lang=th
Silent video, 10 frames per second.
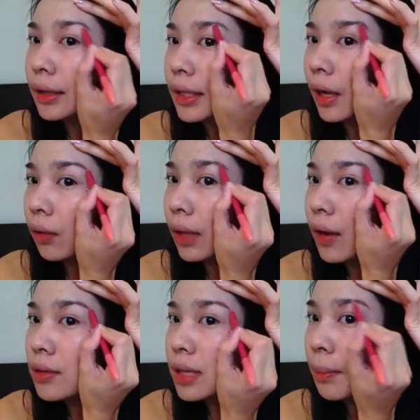เดี๋ยว
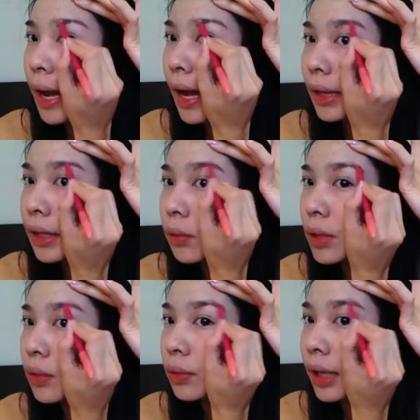เราจะมารี
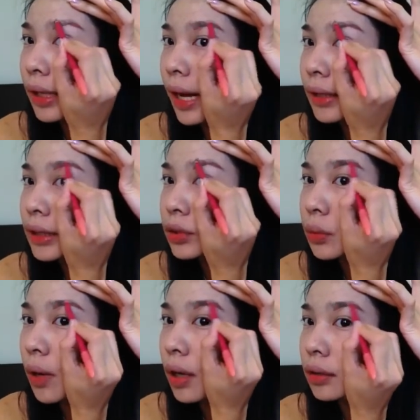วิวนะคะใน
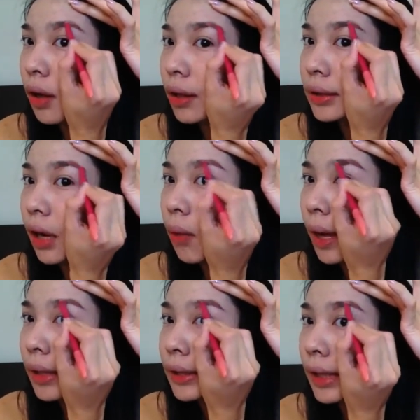ช่วงตอนกลาง
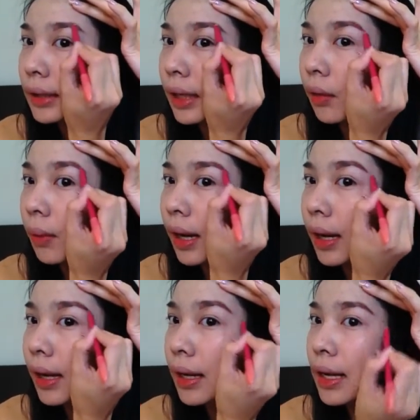วันกันค่ะ
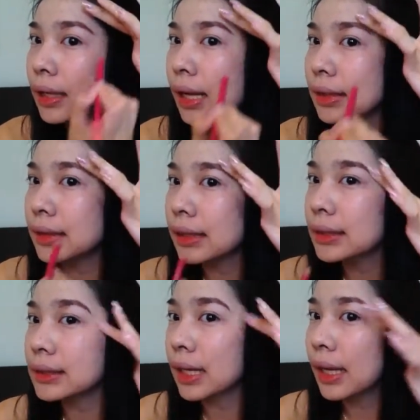ว่า หลังจาก
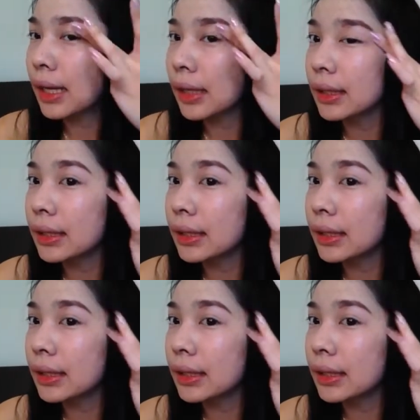ที่ใช้